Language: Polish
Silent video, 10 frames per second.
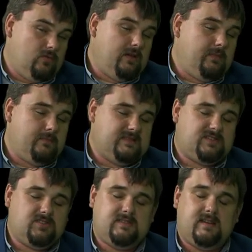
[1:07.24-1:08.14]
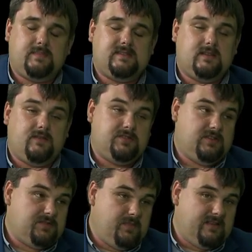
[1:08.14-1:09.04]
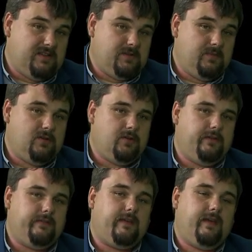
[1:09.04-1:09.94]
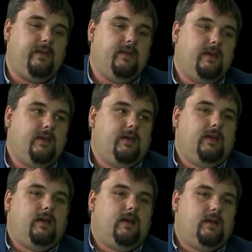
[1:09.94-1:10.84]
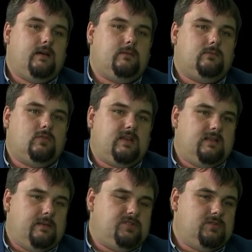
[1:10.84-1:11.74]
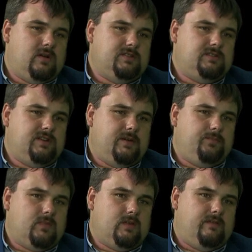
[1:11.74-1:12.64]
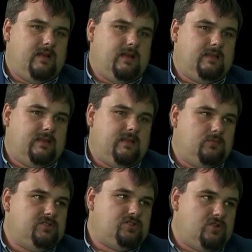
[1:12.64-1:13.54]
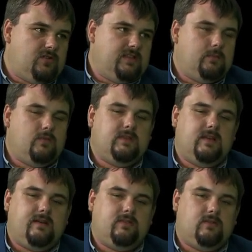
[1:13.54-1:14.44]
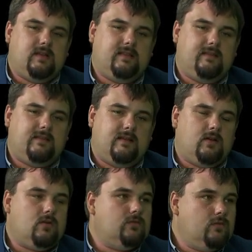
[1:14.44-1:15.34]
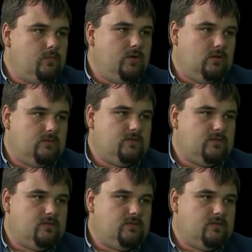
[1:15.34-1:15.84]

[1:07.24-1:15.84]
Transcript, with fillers: tutaj mam zaszczyt zareprezentować, czy też pięknej ziemi gorlickiej. E, tutaj na przykładzie mm, dwa lata temu, czy też rok temu wydawano na ten cel około 2 milionów